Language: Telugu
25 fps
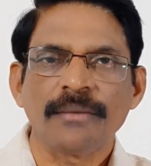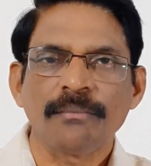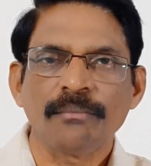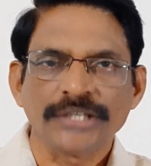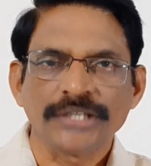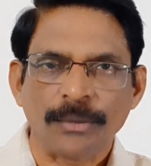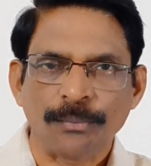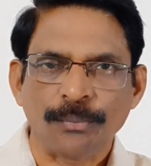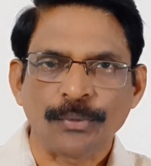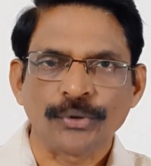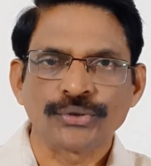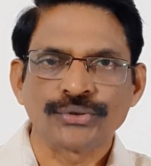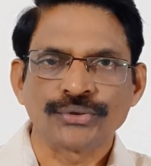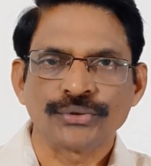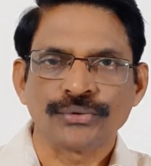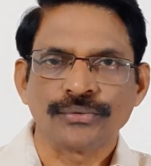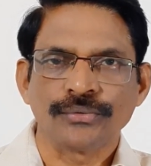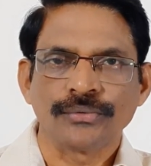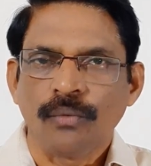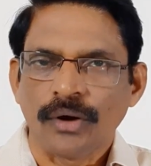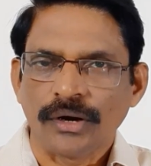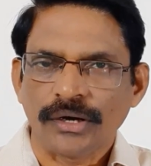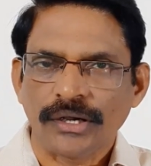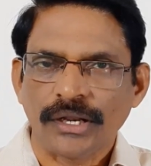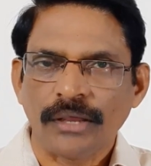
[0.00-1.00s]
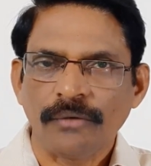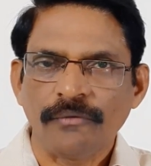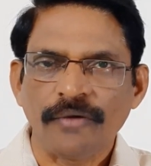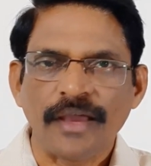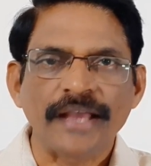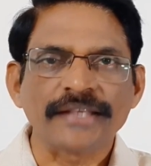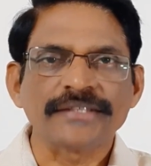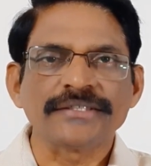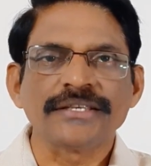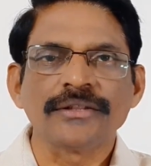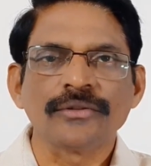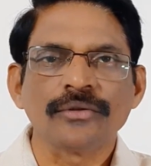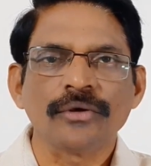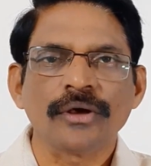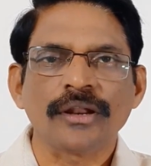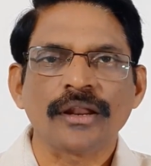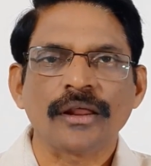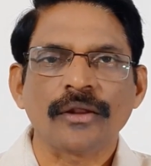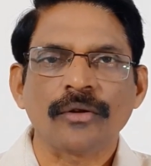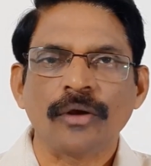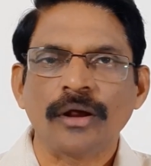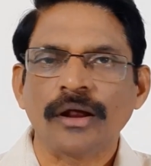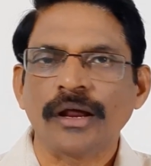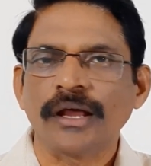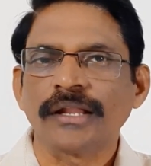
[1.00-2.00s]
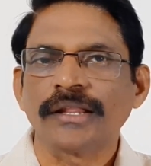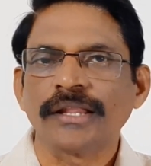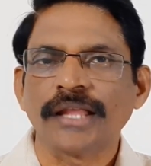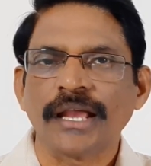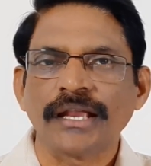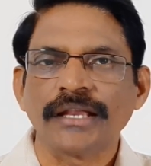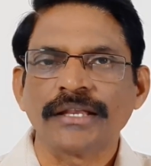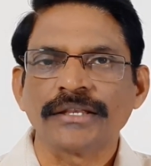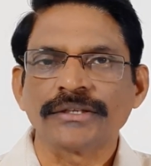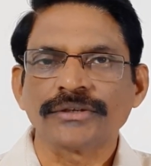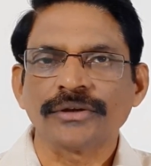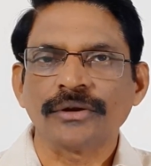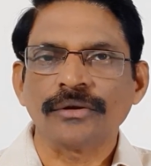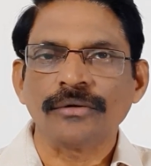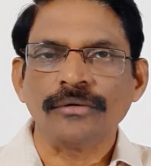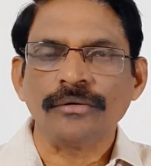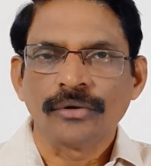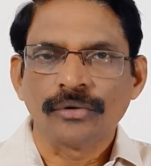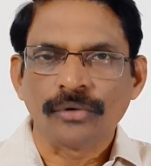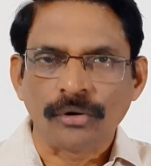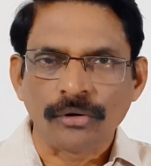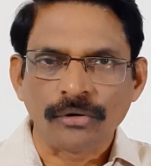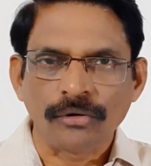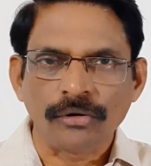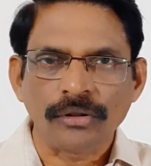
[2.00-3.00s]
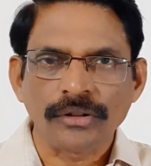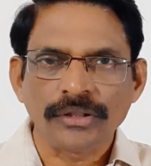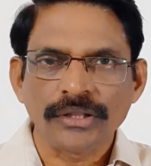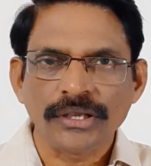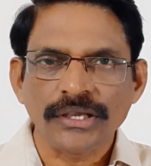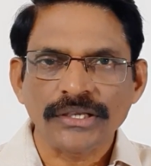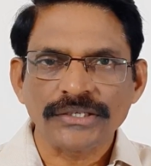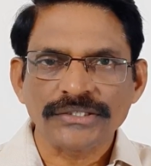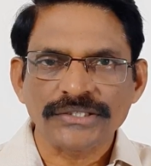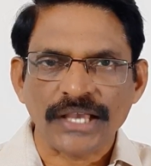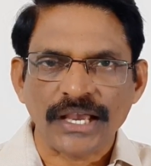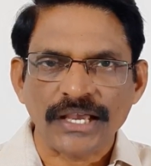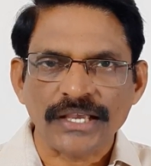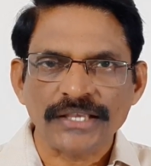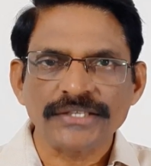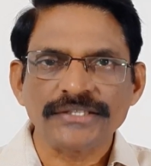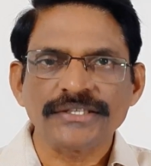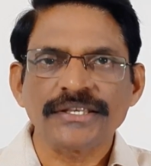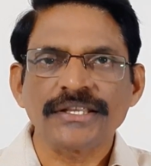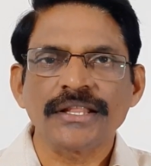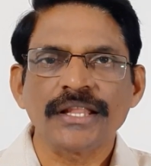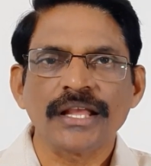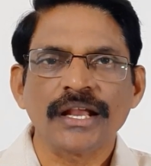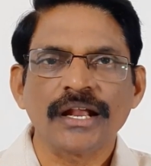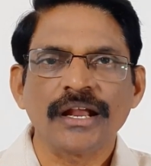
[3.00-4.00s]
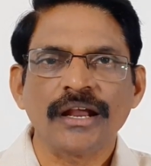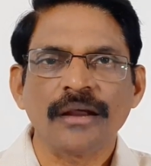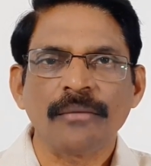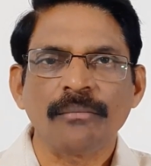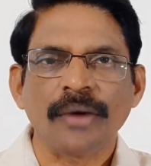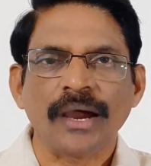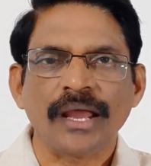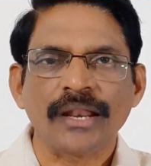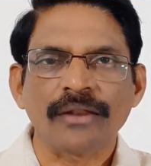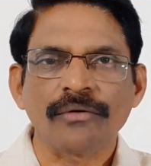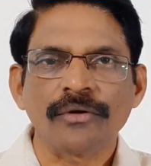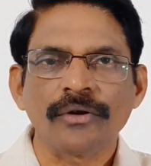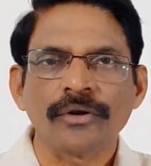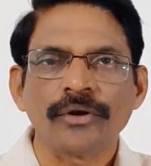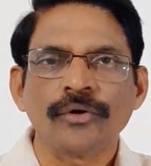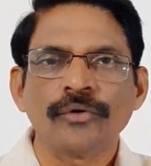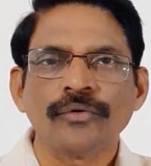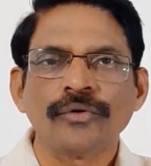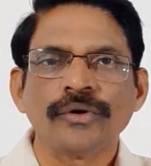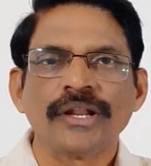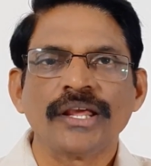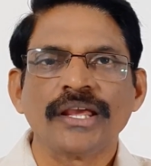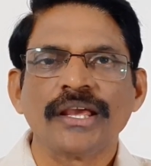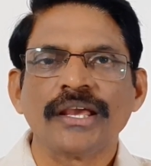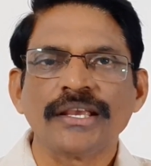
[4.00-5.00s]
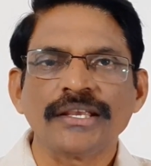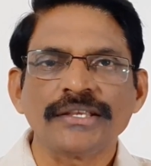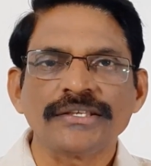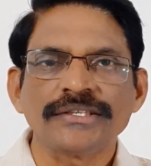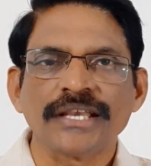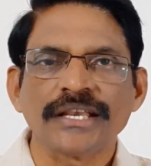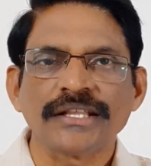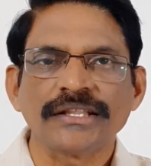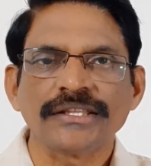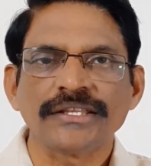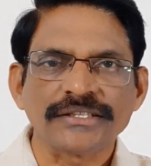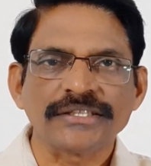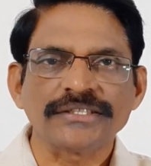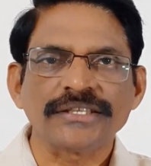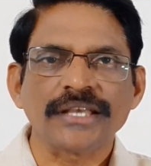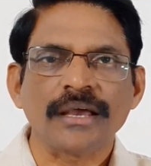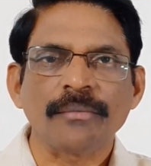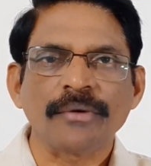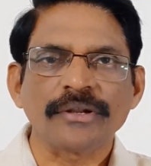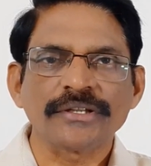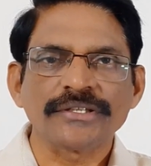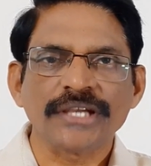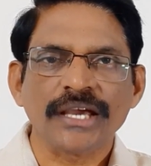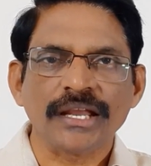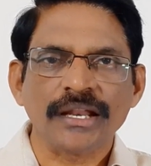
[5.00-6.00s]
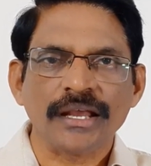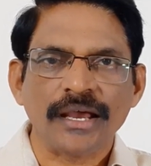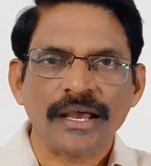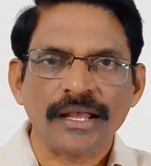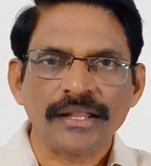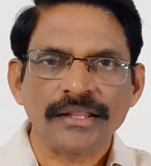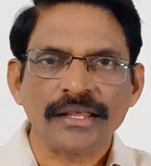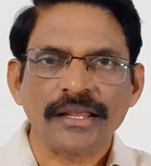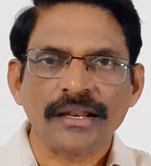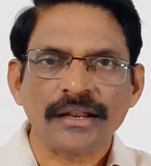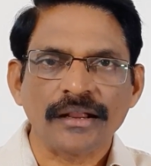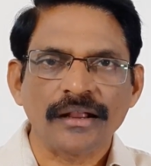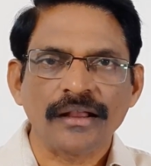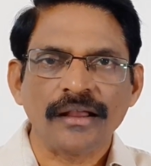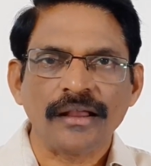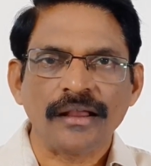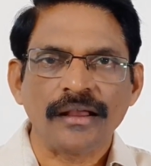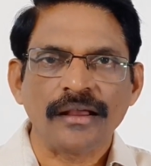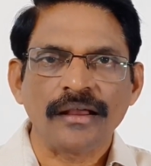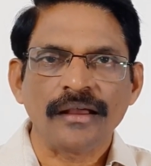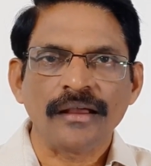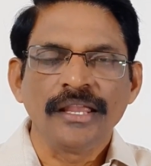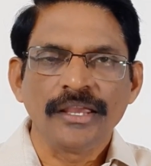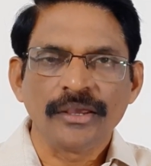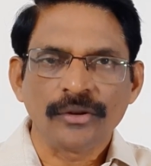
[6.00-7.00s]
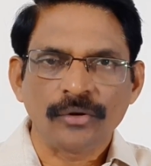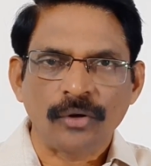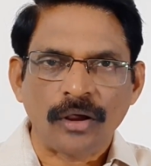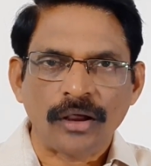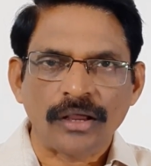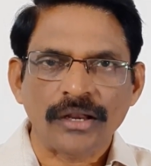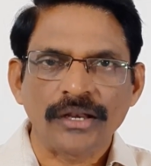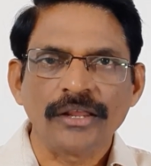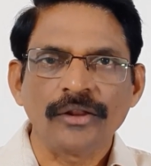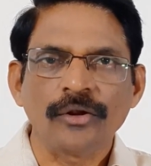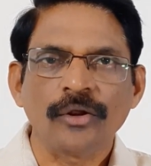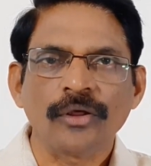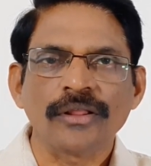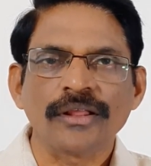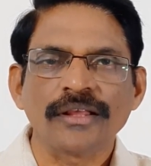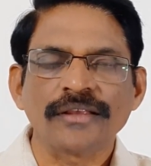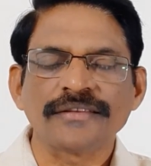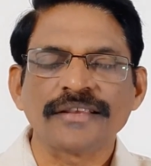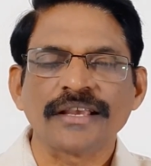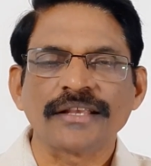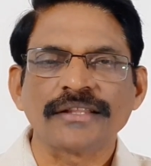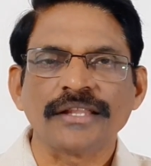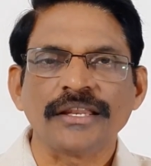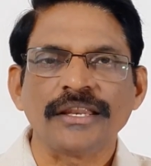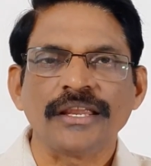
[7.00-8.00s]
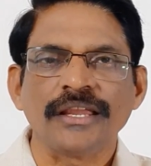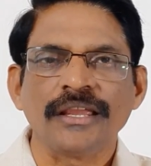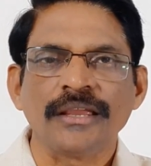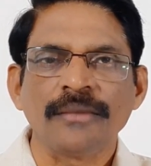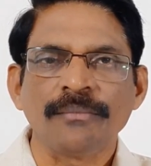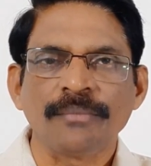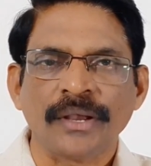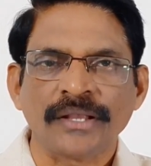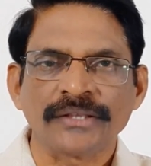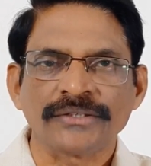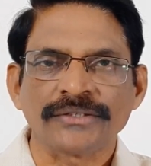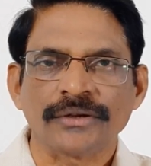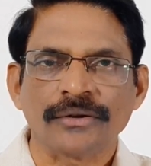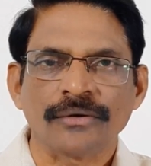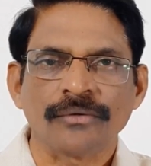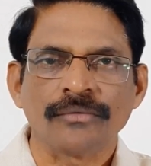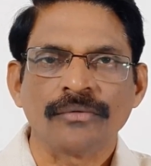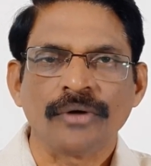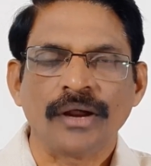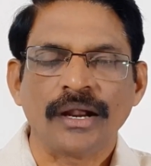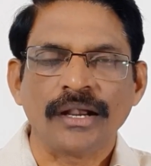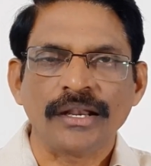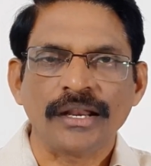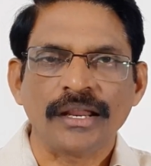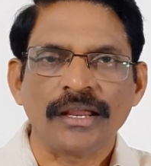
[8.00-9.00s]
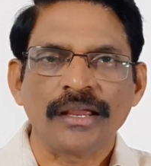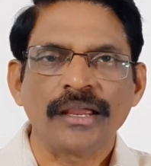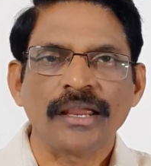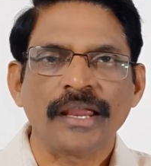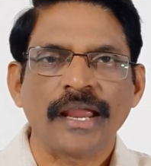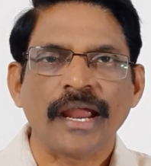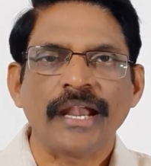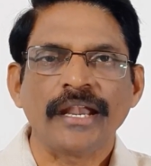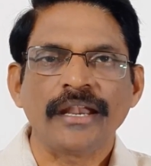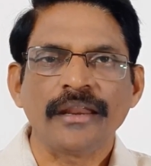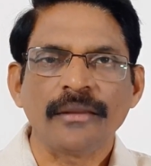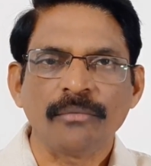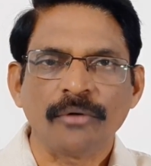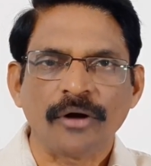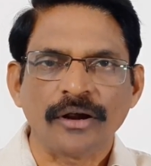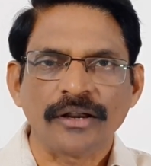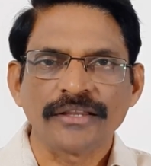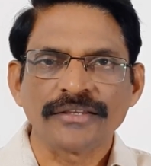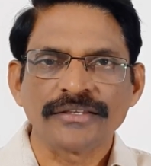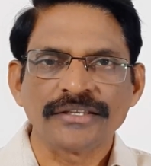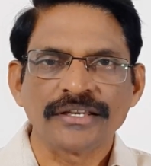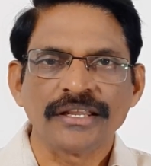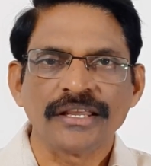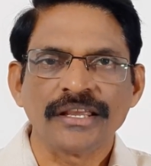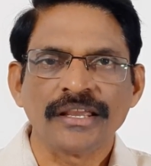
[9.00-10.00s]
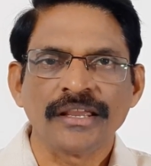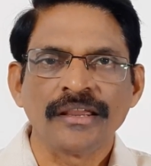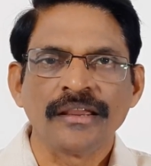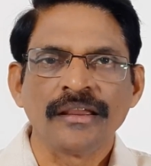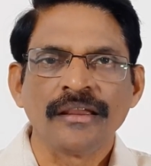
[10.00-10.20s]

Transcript: చెప్పొచ్చు ఒకటి వ్యాక్సిన్ ద్వారా రోగాన్ని తగ్గించడం రెండోది సహజ సిద్ధంగా మానవుల్లో ఉండే శక్తి సామర్థ్యాల ఆధారంగా ఈ రోగ నిరోధక శక్తిని పెంచడం అంటే యాంటీబాడీస్ ని